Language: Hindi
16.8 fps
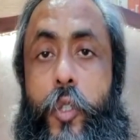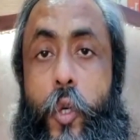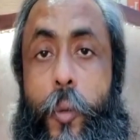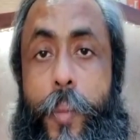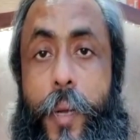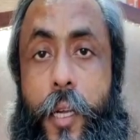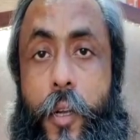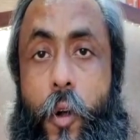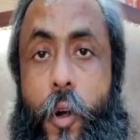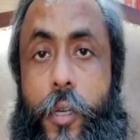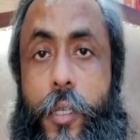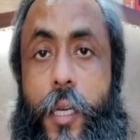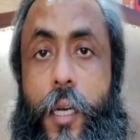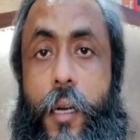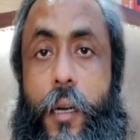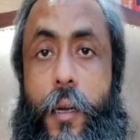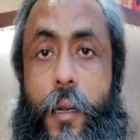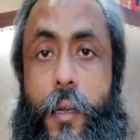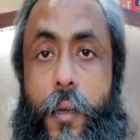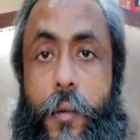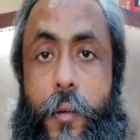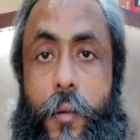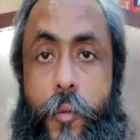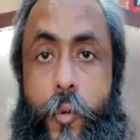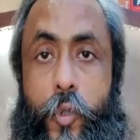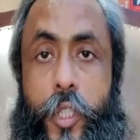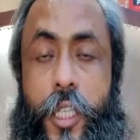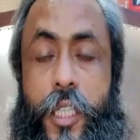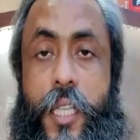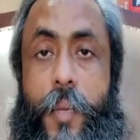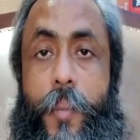जो भी डॉक्टर उचित